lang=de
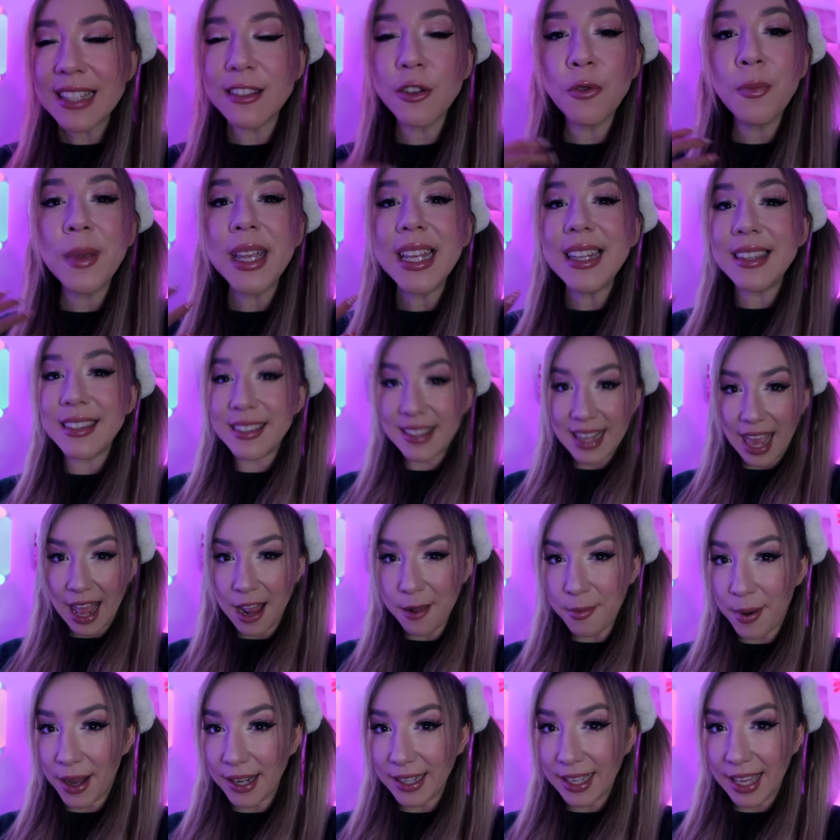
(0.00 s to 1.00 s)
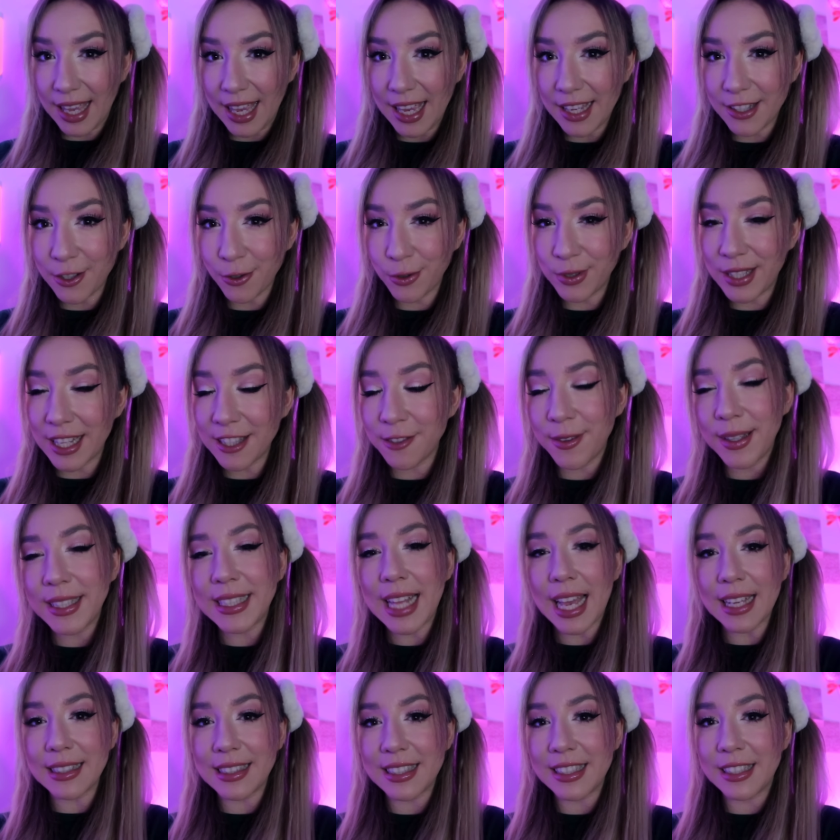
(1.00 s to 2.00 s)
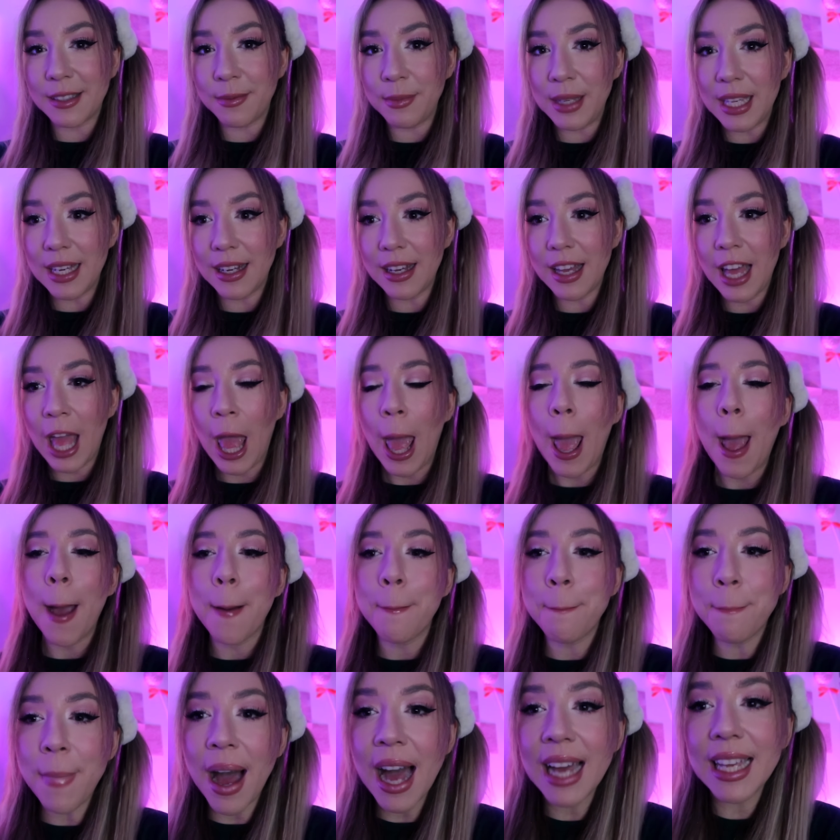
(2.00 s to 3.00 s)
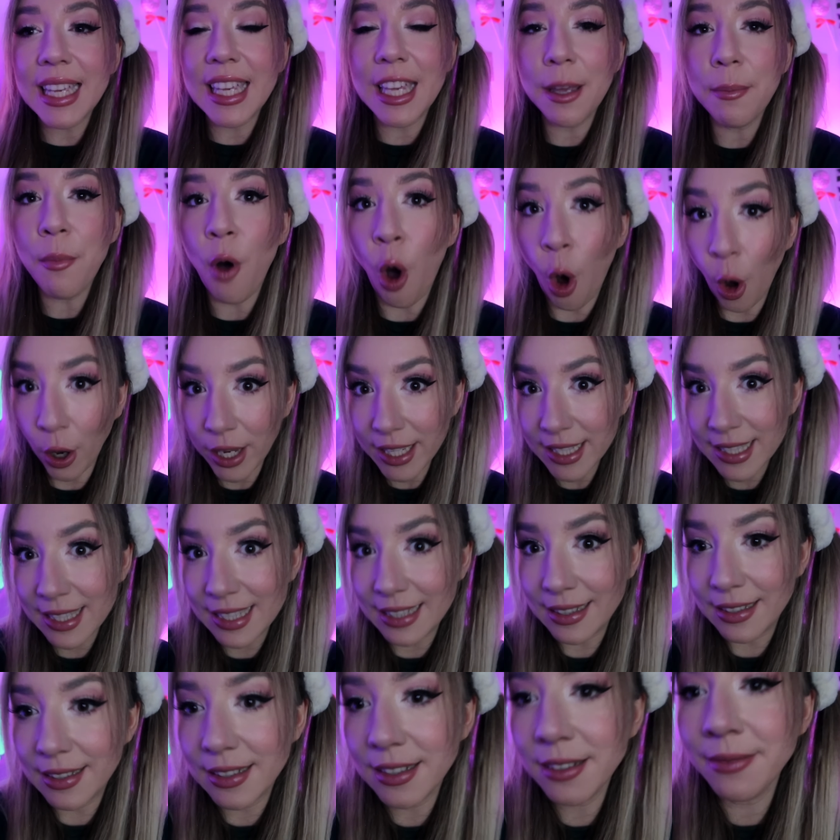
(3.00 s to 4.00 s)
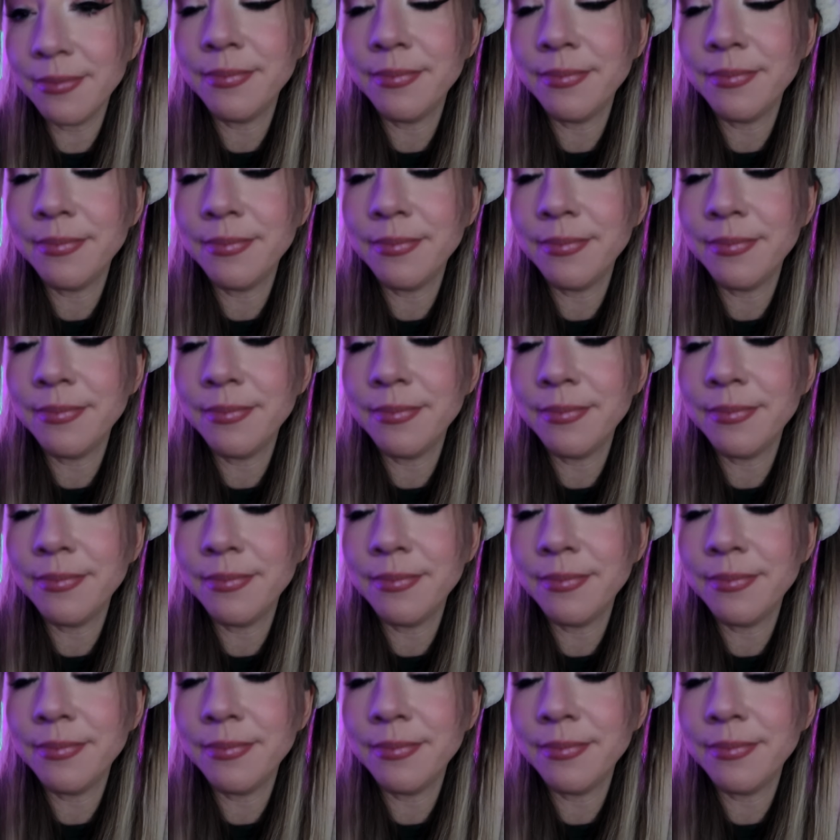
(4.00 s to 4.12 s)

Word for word: es um ihn selber geht und deswegen dachte ich mir, mache ich ihm heute,